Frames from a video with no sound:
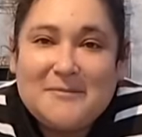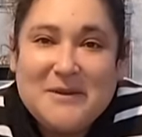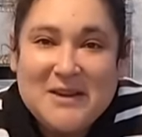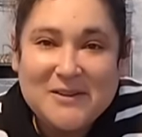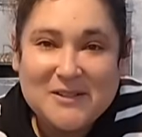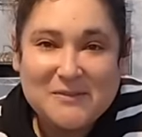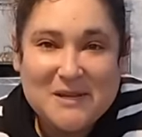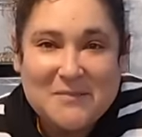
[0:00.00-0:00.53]

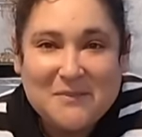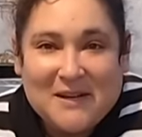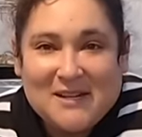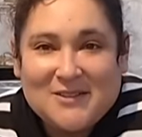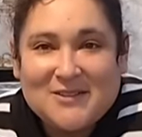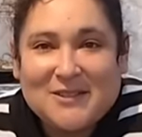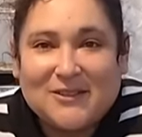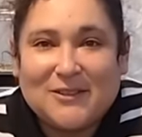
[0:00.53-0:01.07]
amigos,
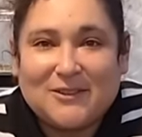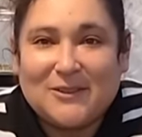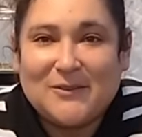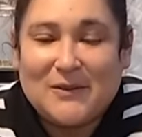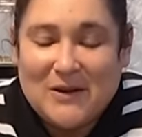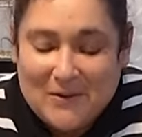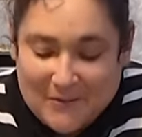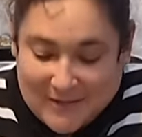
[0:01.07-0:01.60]
bienvenidos a otro
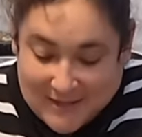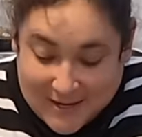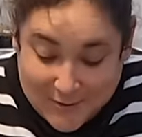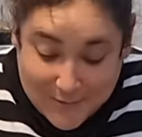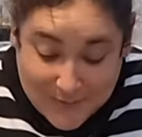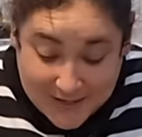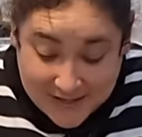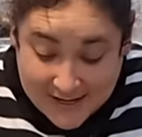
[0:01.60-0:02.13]
nuevo
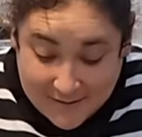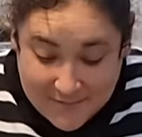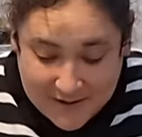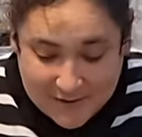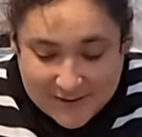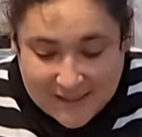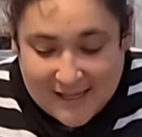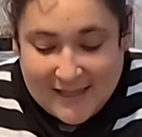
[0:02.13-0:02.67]
video Miren
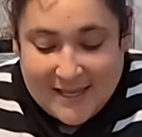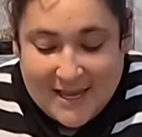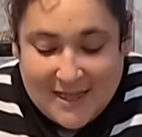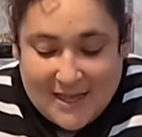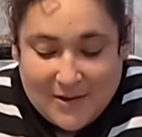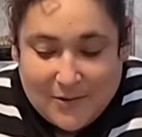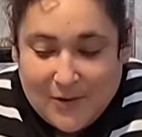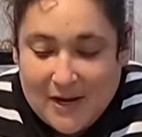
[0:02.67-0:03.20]
amigos, el día
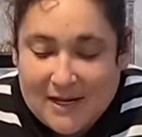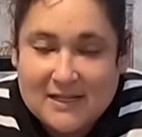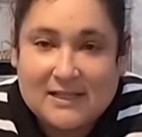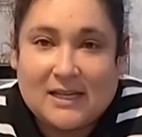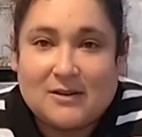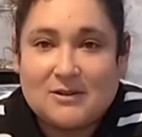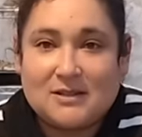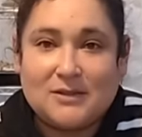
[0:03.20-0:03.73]
de hoy les
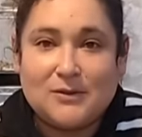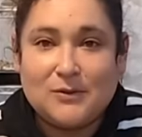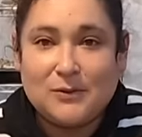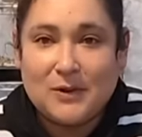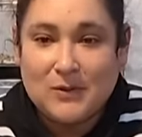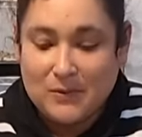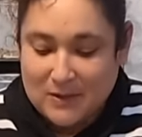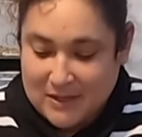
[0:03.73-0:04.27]
quiero hacer un
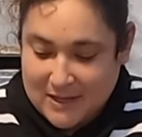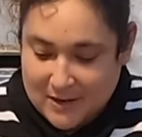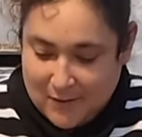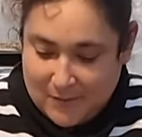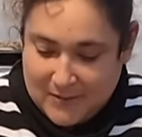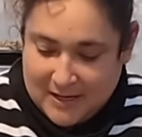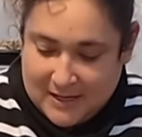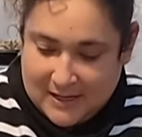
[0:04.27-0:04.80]
nuevo video
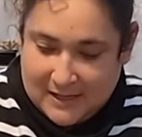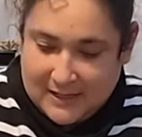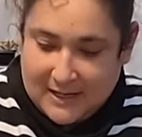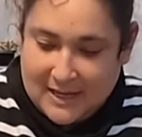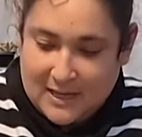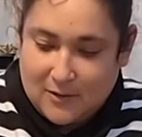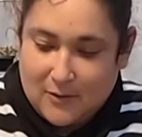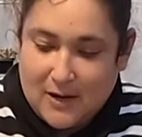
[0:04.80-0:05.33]
Miren, el
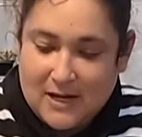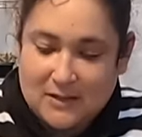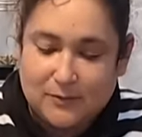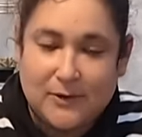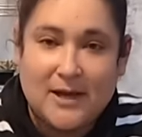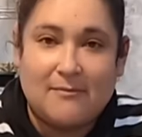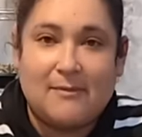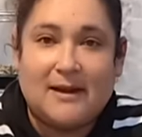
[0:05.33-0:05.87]
día de hoy les
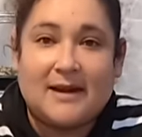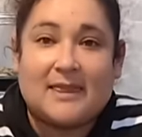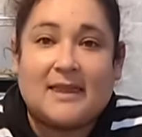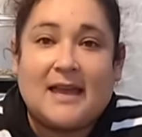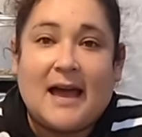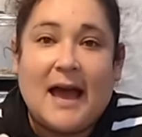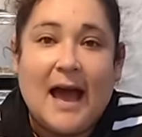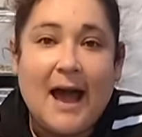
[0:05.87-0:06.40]
voy a hablar
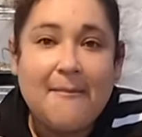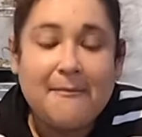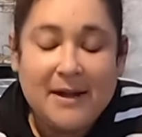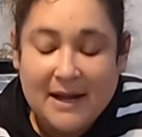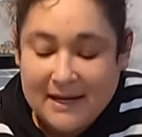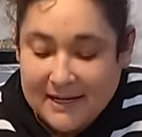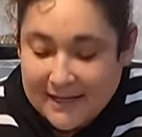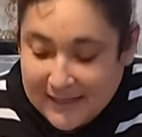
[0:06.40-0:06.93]
de
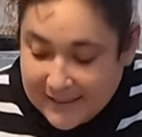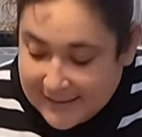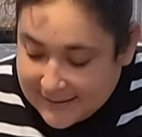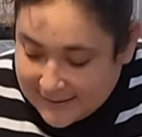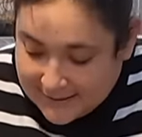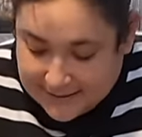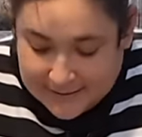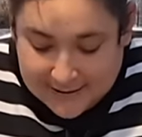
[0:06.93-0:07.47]

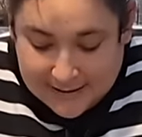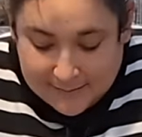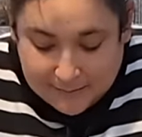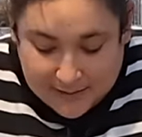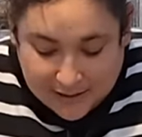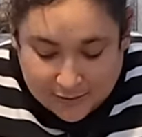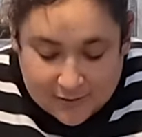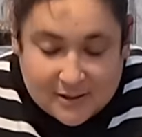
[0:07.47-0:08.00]
amarilis
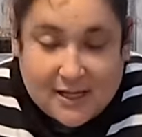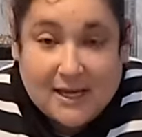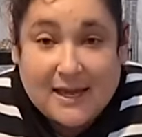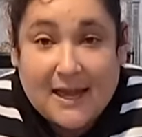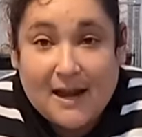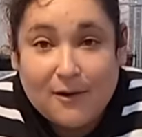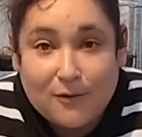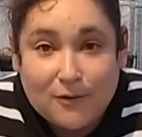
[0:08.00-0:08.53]
Me conseguí
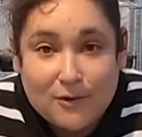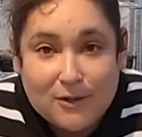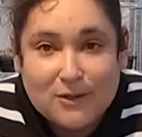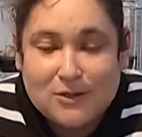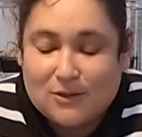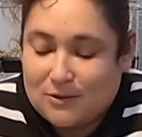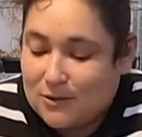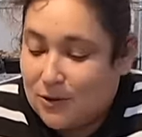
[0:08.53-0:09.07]

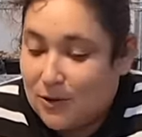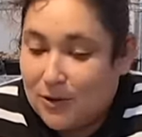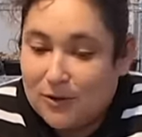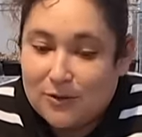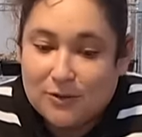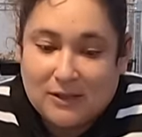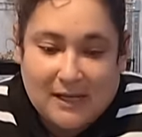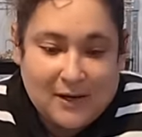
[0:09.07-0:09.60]
algunos, yo
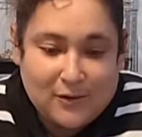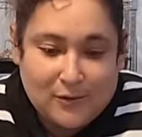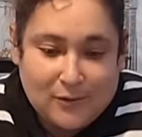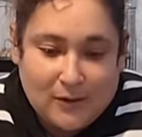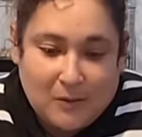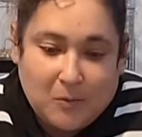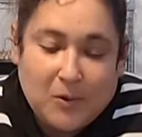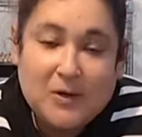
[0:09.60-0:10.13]
no
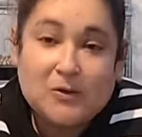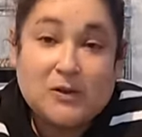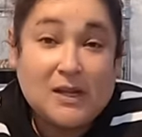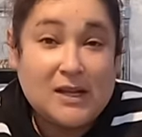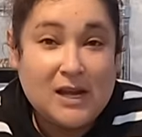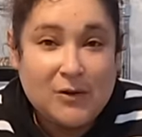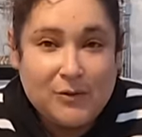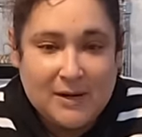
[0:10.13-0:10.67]
tengo Bueno,
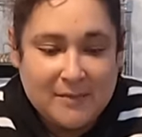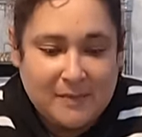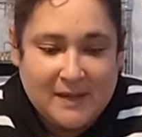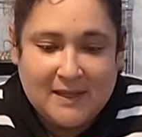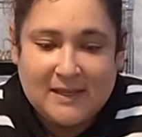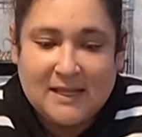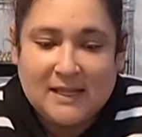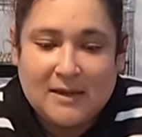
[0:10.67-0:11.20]
tenía una
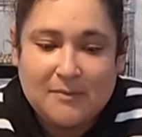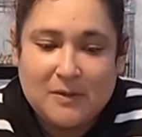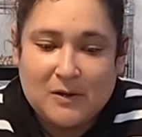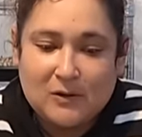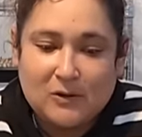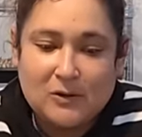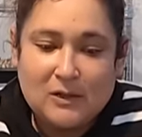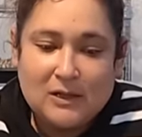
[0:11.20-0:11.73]
plantita
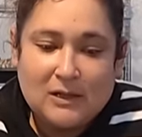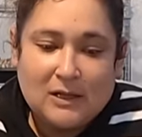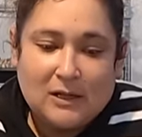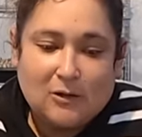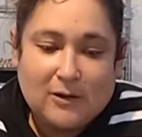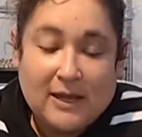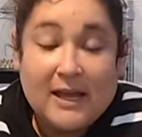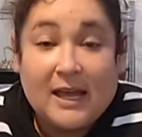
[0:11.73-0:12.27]
pero
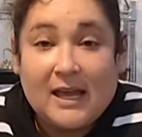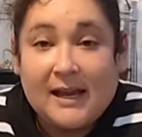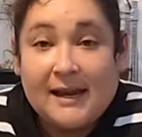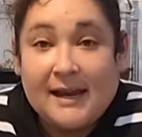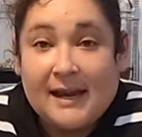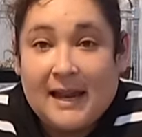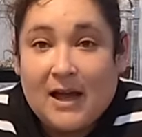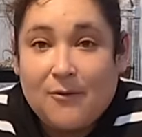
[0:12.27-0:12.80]
lo dejé en
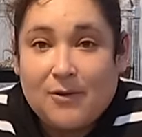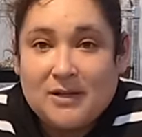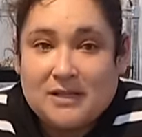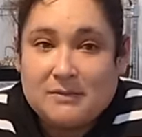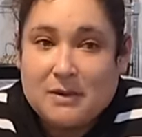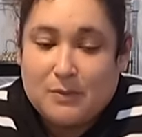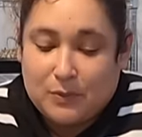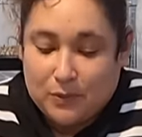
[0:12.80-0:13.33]
el agua y
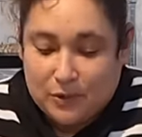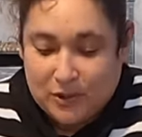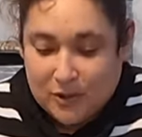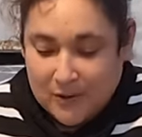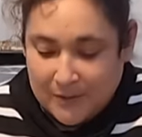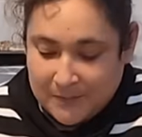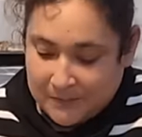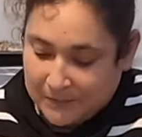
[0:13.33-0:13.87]
se me
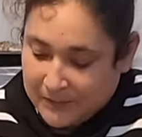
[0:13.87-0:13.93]
pudrió